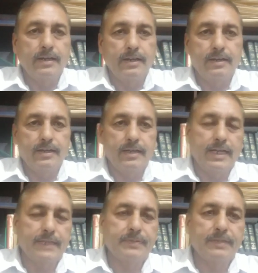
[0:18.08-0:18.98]

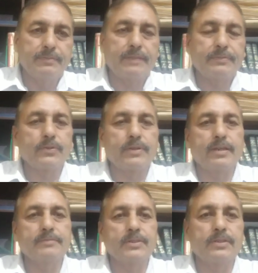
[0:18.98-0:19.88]
आज फिर मेरा
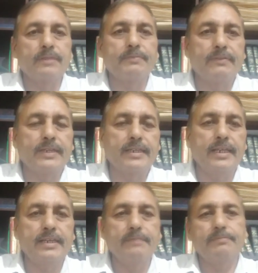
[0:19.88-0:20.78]
प्रोग्राम चौधरी परवेज़
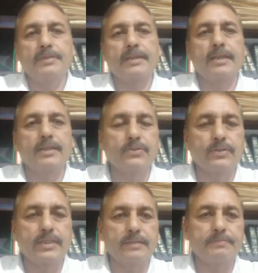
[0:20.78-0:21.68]
लाई पर है
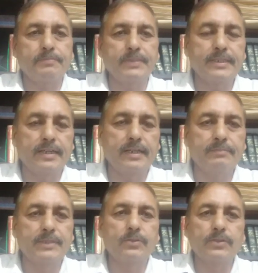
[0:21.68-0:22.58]
जो कि
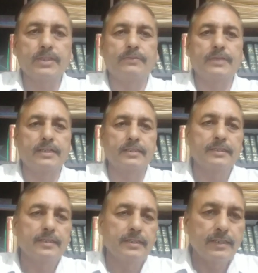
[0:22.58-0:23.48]
पंजाब में दो दफ़ा
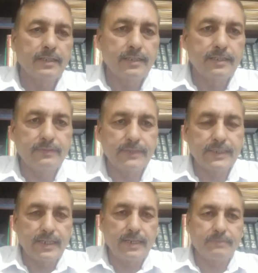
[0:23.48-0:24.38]

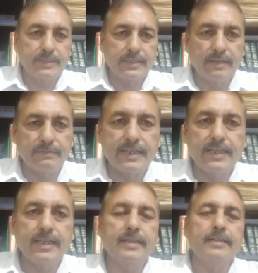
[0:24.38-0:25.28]
वज़ी अल पंजाब
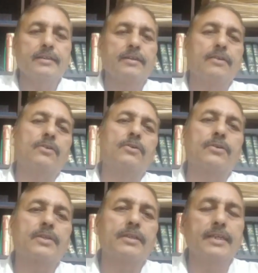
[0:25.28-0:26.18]
रहे हैं
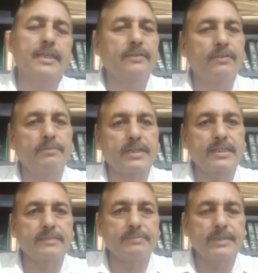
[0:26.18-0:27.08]
और एक दफ़ा
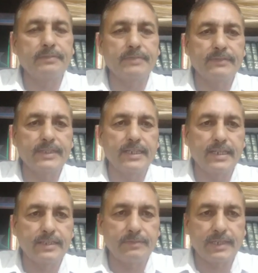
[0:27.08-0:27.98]
मरकज़ में डिप्टी वज़ी
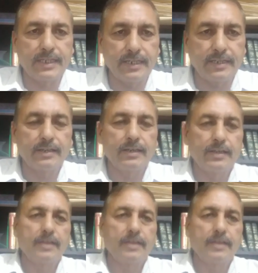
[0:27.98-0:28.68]
अजम रहे हैं